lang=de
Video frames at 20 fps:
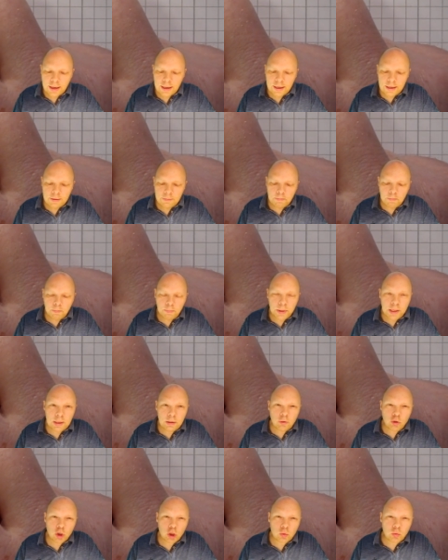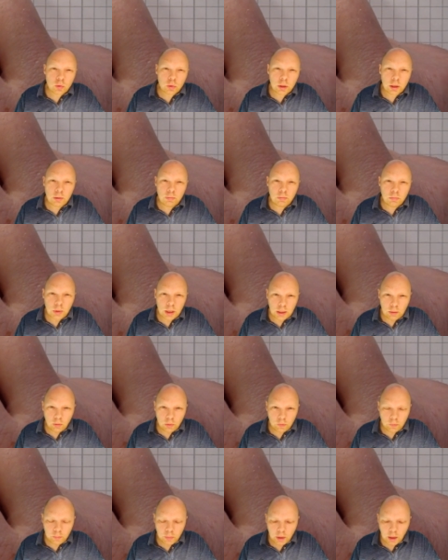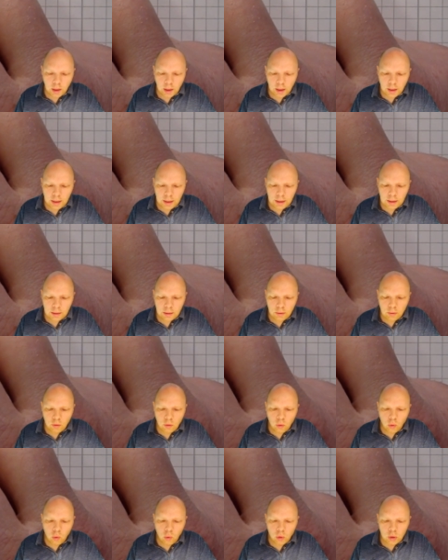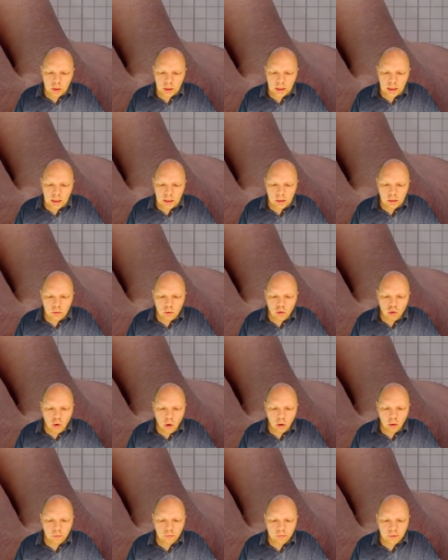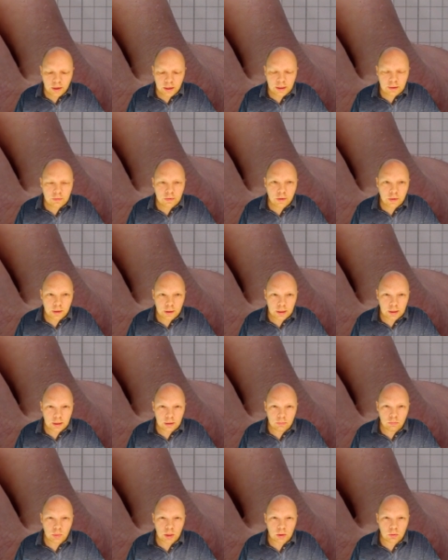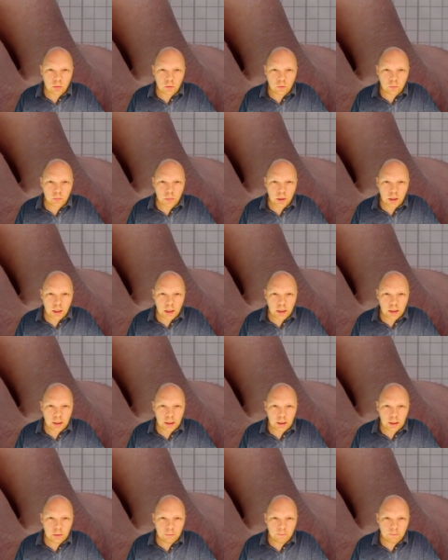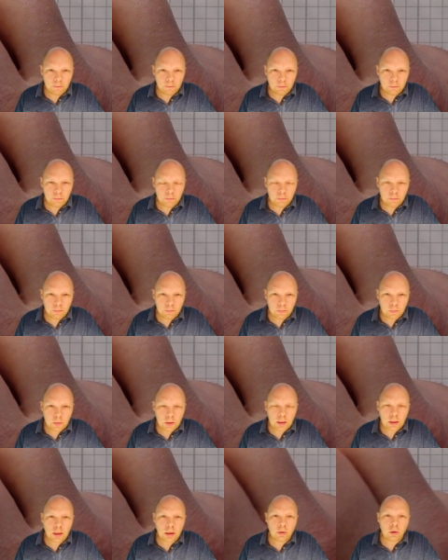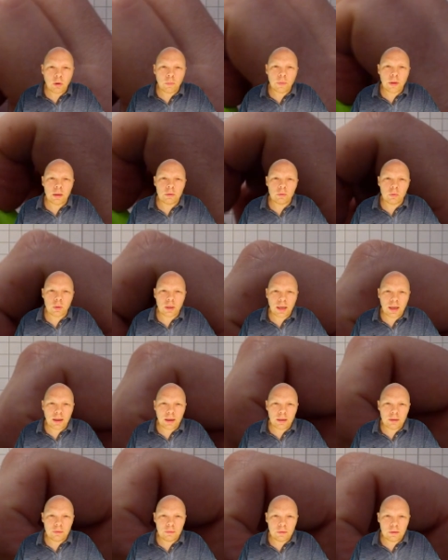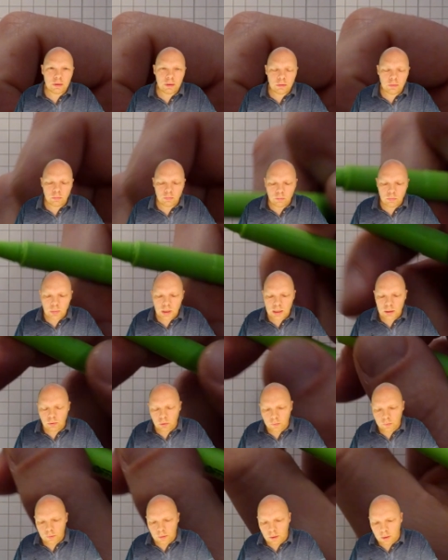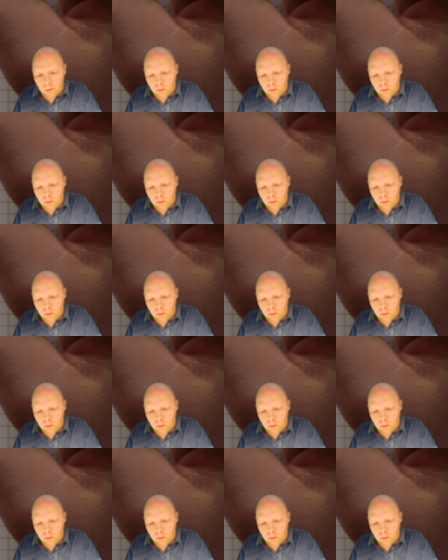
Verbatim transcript: Ich bin schon im Minusbereich, und gehe noch weiter in den Minusbereich. Da kommt also garantiert Minus